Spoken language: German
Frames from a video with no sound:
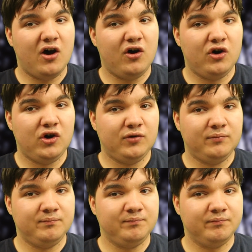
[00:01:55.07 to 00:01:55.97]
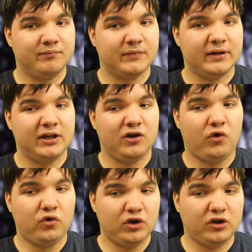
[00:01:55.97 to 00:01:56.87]
Ähm,
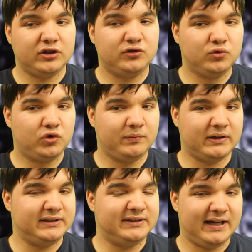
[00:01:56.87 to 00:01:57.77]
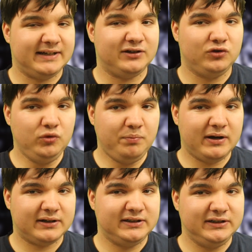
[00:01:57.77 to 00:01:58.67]
und noch dazu kommt, dass die sehr, sehr
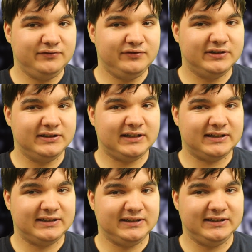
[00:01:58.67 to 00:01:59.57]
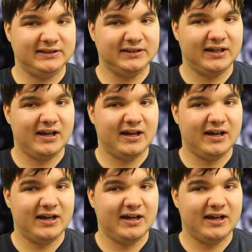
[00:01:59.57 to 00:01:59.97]
hyperaktiv sind, dass die